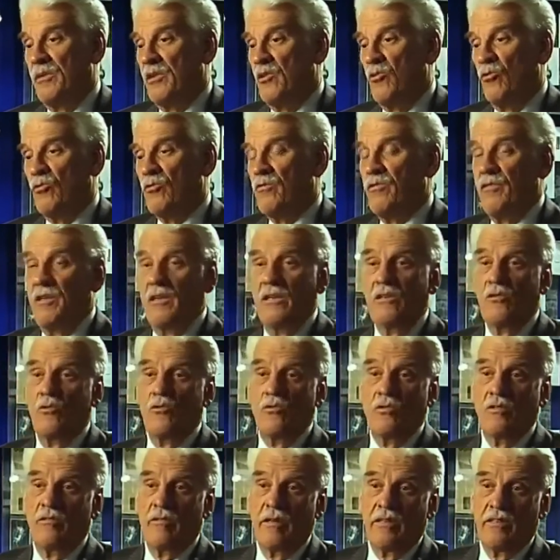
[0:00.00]
auch mit Notfällen
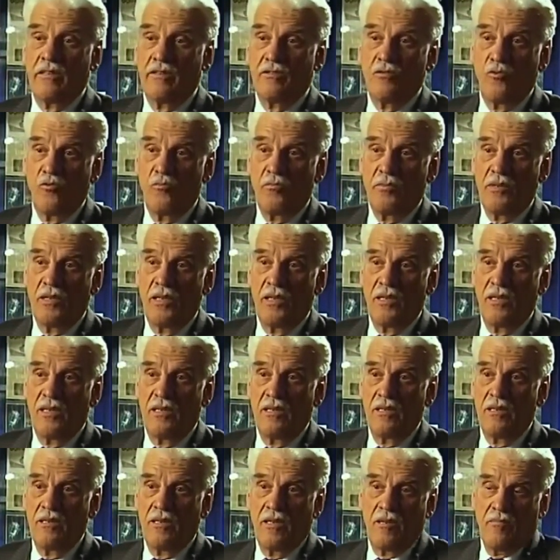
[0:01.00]
ohne weiteres
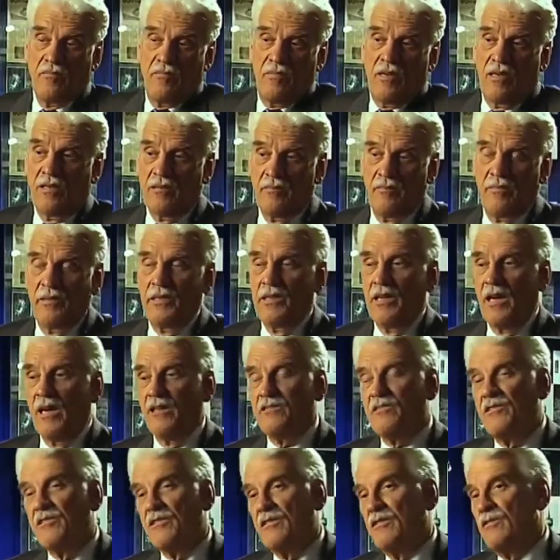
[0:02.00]
umgehen. Die haben halt mit der
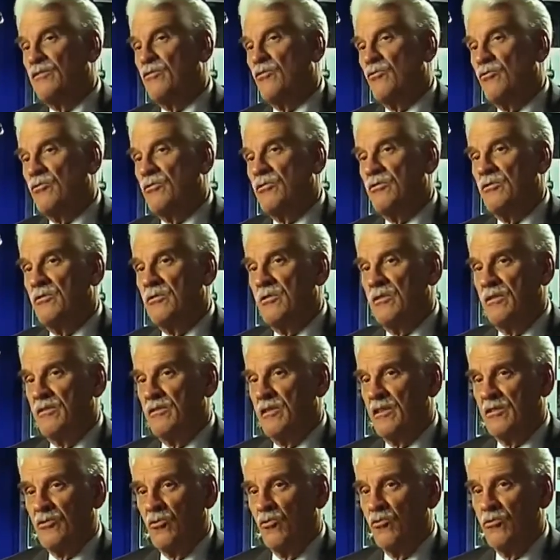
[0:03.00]
Achsel gezuckt und
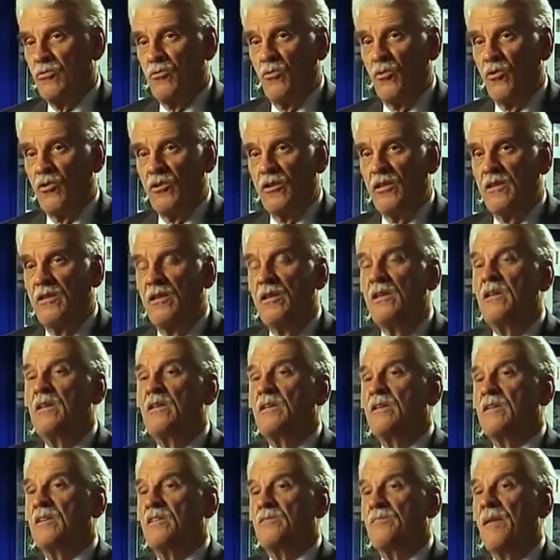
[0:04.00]
gesagt, don't worry,
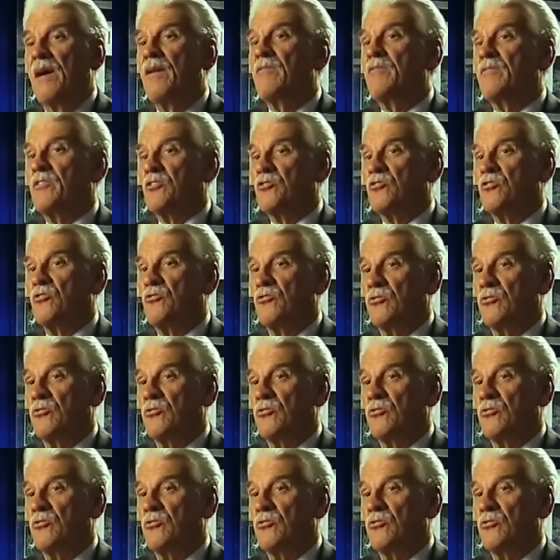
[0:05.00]
das machen wir